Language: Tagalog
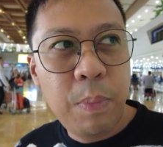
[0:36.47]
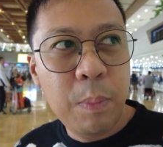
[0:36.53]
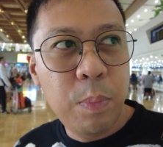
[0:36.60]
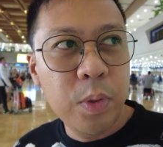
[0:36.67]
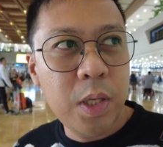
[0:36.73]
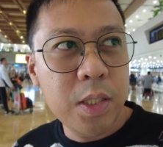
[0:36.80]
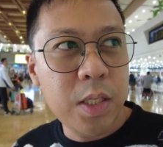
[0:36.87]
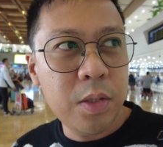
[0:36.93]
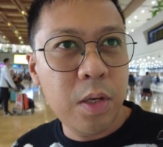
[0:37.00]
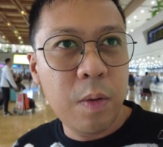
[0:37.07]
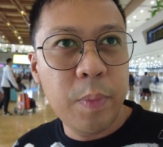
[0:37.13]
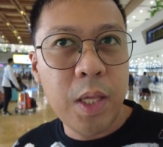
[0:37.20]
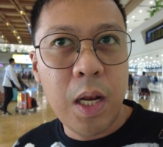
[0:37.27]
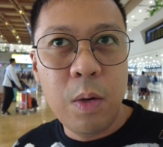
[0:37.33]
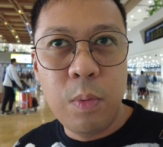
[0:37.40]
pagpunta sa
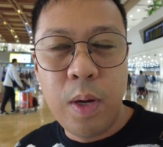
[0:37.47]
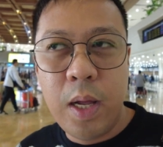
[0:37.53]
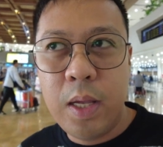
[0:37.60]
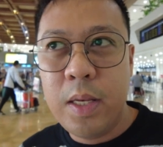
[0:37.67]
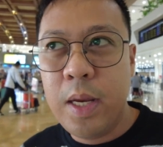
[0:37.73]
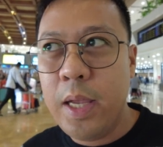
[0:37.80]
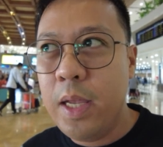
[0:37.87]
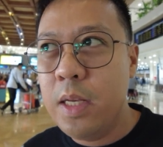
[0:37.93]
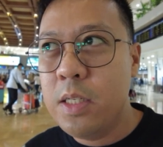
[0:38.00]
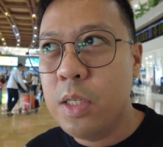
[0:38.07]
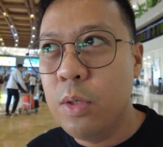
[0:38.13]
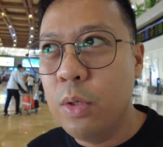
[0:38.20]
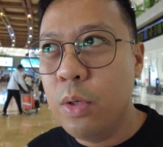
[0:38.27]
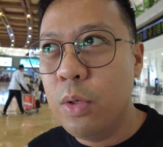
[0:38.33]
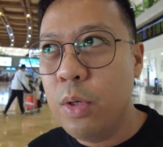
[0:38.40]
Terminal 1 and
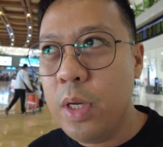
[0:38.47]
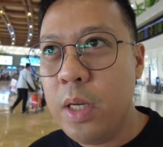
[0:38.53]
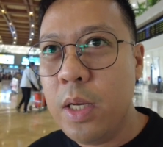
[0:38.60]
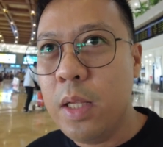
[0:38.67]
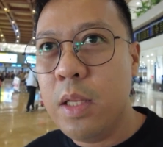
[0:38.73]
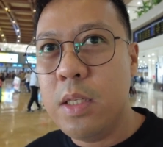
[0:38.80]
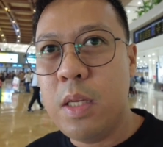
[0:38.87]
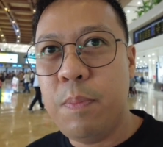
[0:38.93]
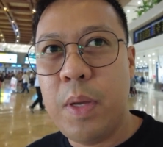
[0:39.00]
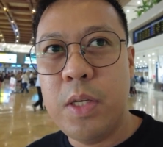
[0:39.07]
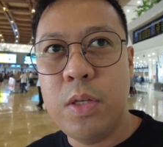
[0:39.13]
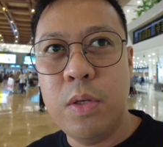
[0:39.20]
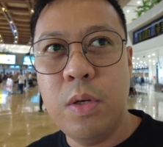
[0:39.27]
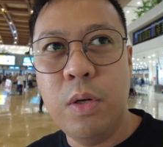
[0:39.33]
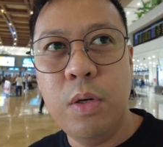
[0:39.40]
siguro in
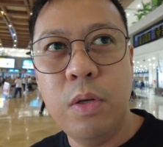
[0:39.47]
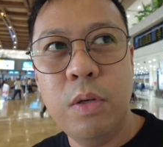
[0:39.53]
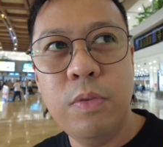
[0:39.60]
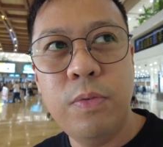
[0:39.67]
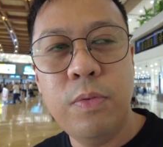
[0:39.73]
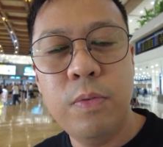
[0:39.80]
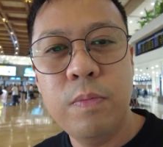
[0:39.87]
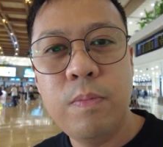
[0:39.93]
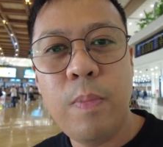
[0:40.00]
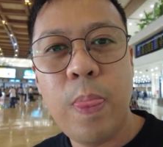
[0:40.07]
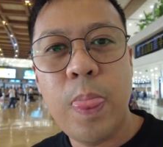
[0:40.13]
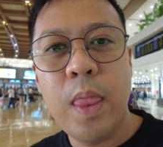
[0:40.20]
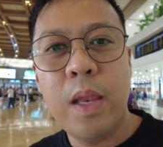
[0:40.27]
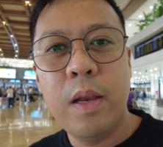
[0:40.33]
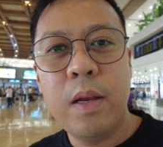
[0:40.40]
anticipation of
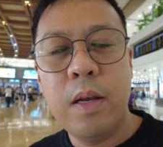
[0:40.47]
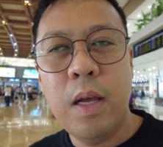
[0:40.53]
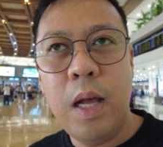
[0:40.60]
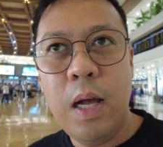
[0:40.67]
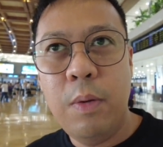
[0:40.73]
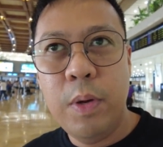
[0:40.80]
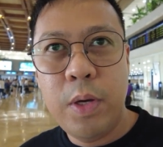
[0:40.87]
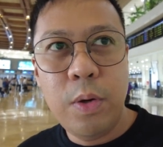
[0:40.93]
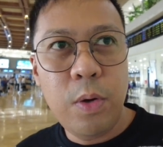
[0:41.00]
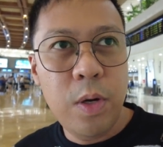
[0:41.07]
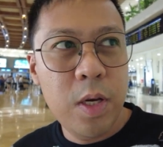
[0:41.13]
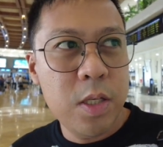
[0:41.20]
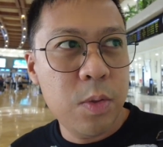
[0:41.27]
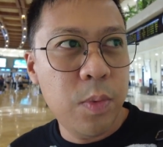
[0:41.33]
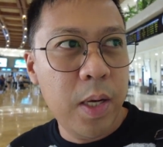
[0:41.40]
uh, what you
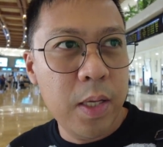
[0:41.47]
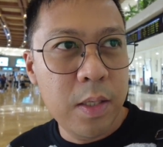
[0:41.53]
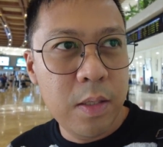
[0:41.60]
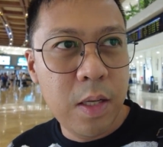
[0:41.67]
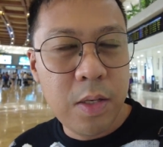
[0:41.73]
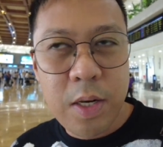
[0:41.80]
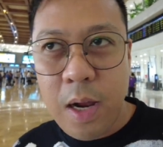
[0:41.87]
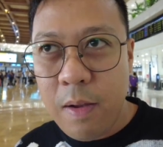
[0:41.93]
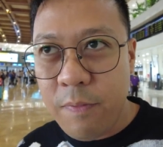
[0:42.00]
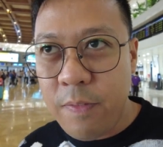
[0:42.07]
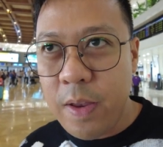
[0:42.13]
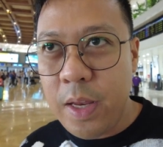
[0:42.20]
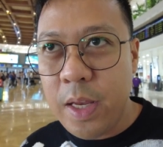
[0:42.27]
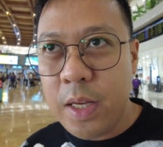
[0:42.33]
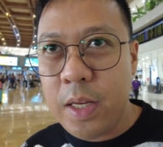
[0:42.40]
call this one, the
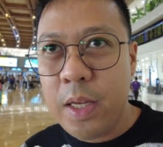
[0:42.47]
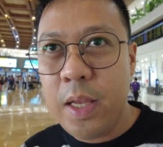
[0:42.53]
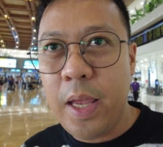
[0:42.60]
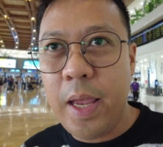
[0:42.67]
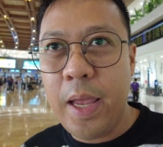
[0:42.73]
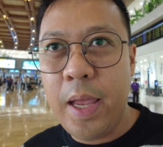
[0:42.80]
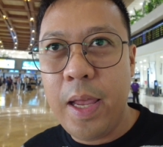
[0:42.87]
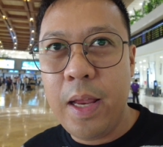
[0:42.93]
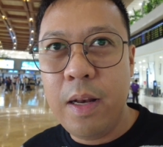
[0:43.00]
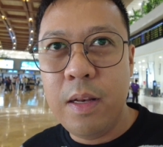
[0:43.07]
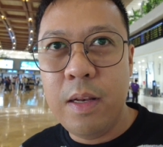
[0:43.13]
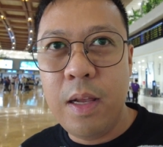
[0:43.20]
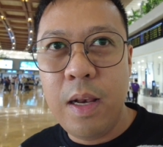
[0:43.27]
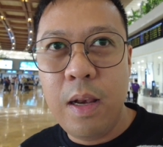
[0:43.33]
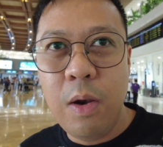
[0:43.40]
traffic and
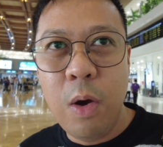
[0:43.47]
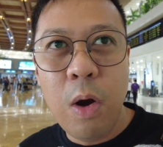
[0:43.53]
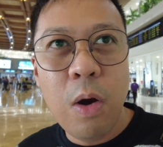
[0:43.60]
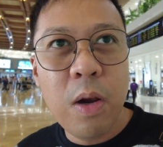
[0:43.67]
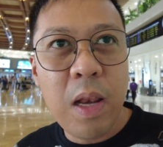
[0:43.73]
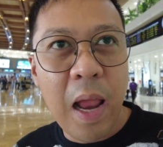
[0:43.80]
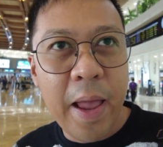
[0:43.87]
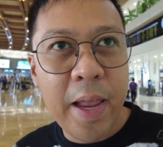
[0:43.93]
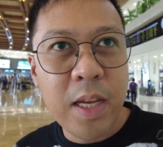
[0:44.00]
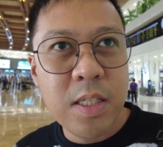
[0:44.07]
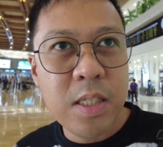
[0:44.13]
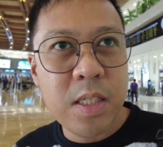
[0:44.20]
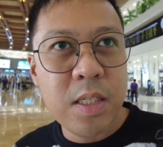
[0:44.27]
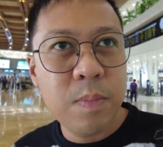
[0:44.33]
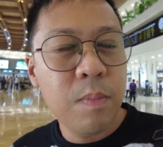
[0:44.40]
the long
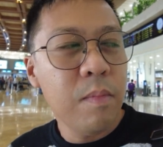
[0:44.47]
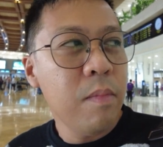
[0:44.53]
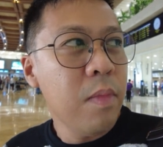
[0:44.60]
lines.